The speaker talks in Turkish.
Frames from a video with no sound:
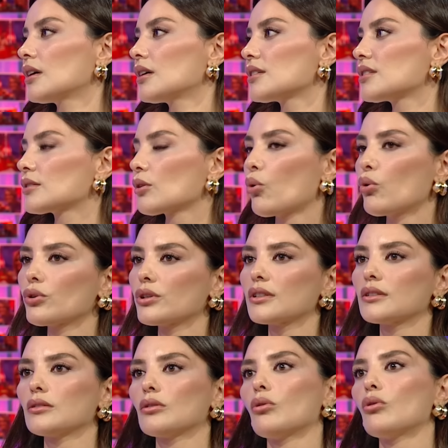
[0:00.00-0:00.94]
İşte 10
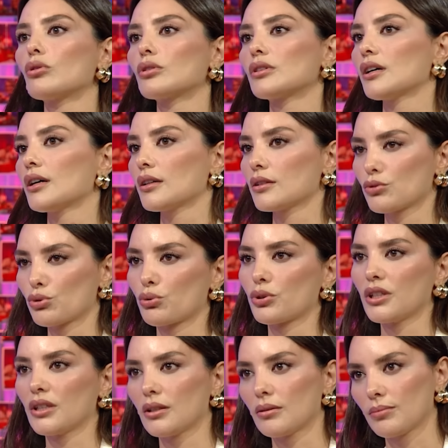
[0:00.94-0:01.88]
yıl orada
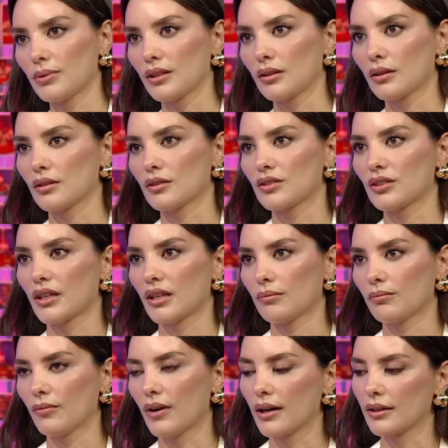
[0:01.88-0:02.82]
çok iyi bir
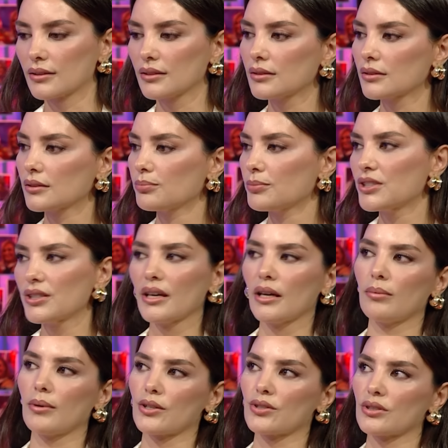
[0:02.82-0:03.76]
şeyim vardır. Bir
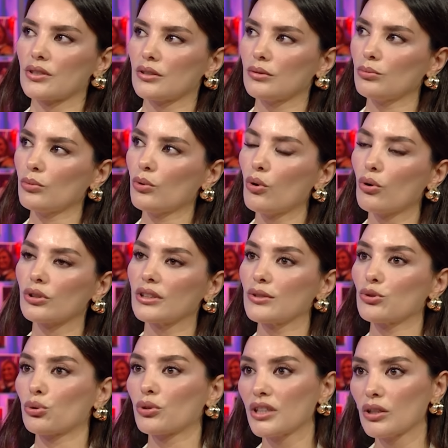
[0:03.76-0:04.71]
şeye başlarım, orada
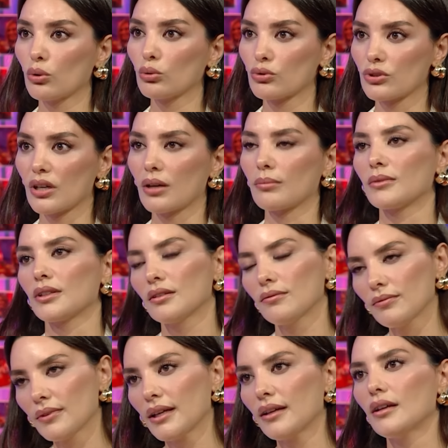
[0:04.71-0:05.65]
çok iyi olacağım
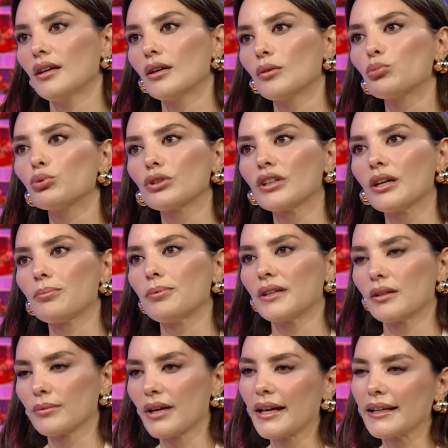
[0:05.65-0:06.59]
derim ve bunu
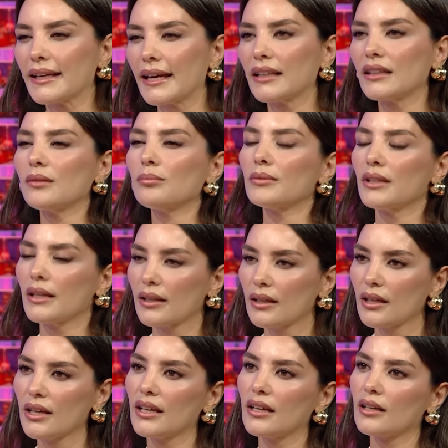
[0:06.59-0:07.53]
yaparım. Yani kendimle
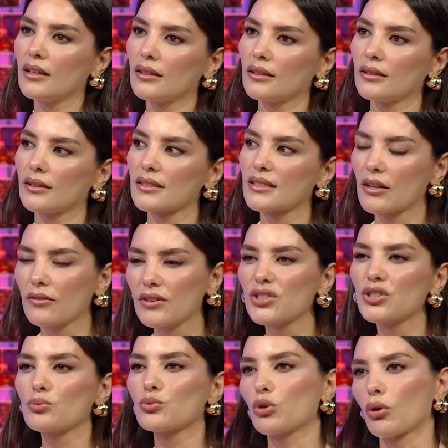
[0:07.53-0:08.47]
e,
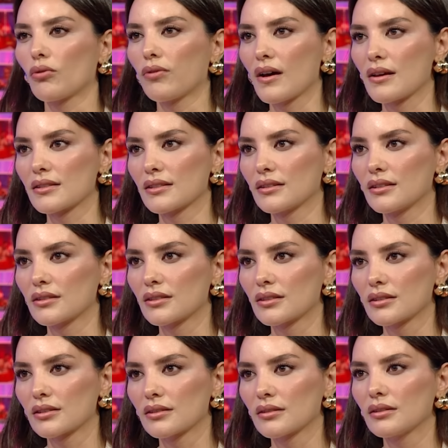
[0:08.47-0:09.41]
savaşım çok fazladır.
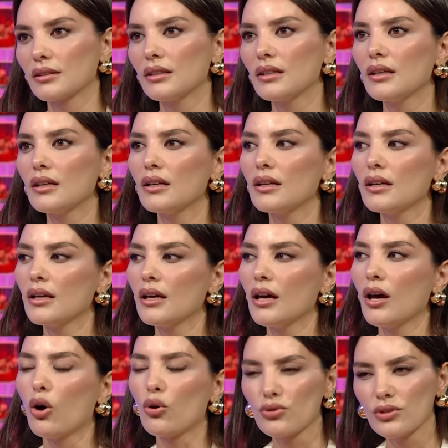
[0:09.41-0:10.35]
Hırs mı bu?
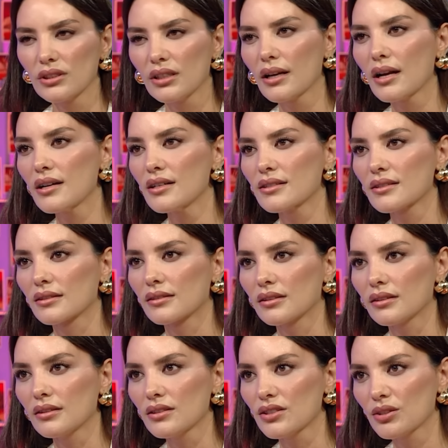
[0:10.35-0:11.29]
Önceden
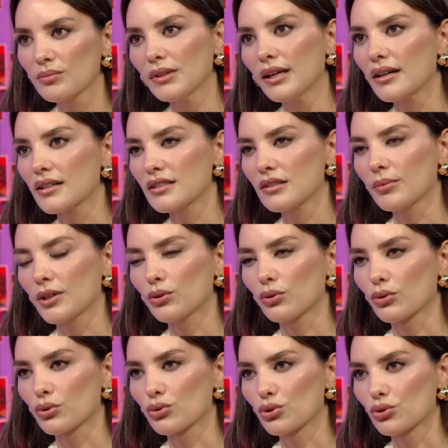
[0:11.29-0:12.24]
hırstı, şimdi azime
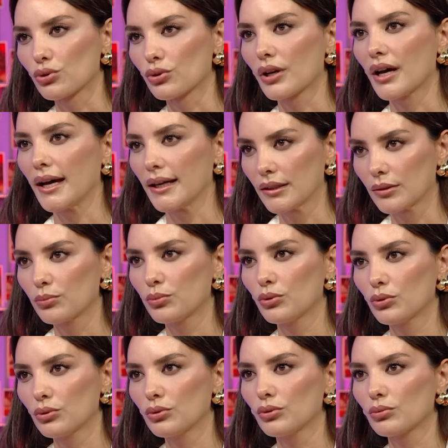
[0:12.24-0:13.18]
dönüştü. Yani Güzel.
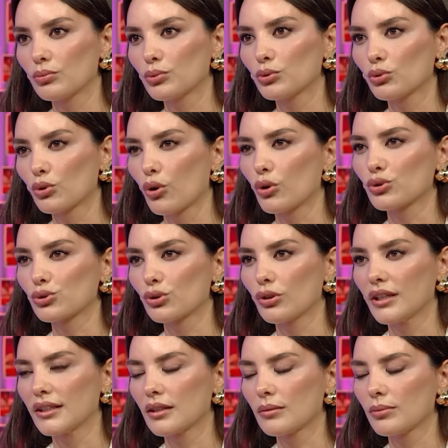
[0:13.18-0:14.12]
bu bunu
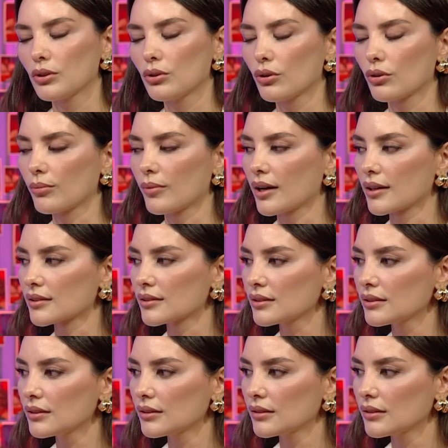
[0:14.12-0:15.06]
kontrol edebiliyorum
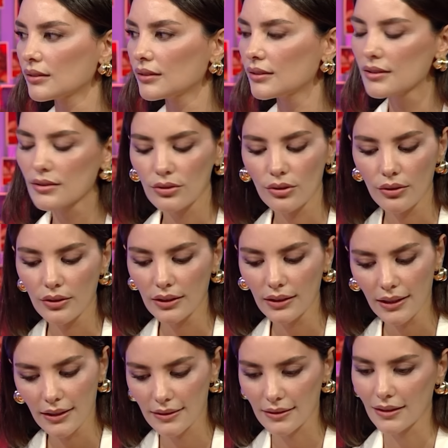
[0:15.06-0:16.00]
artık. Hı hı. Sonra
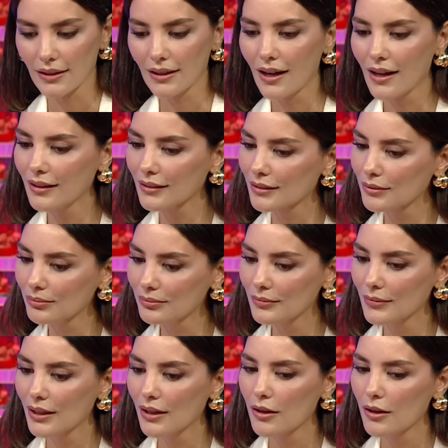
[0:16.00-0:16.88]
neyse aldım.